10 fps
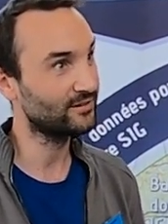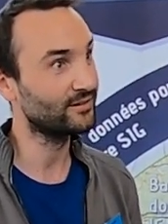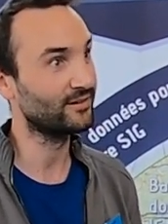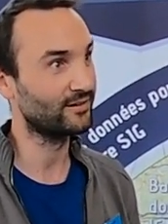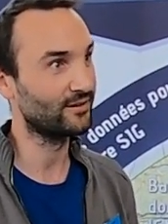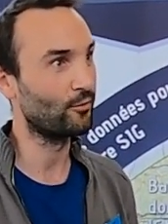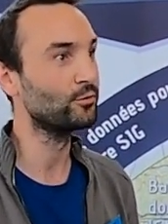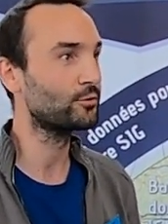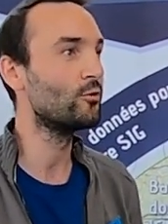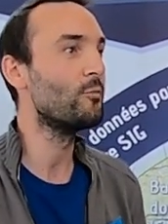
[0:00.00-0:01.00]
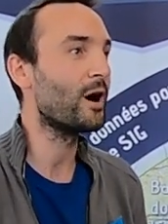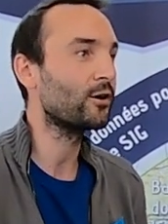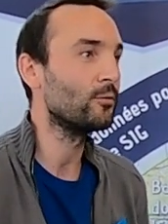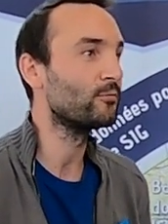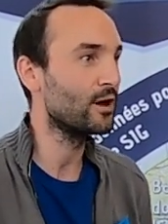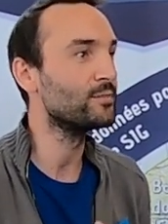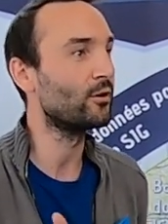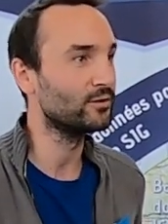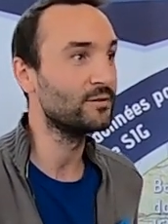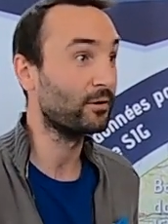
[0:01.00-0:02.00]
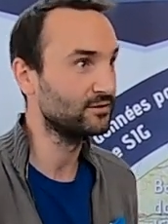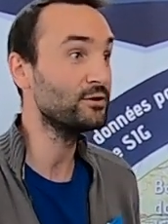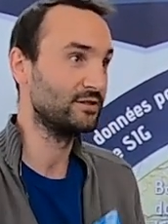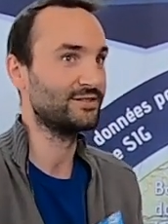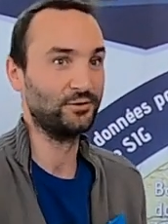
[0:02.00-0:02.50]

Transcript: Euh, ah oui, en présentiel. mais oui, des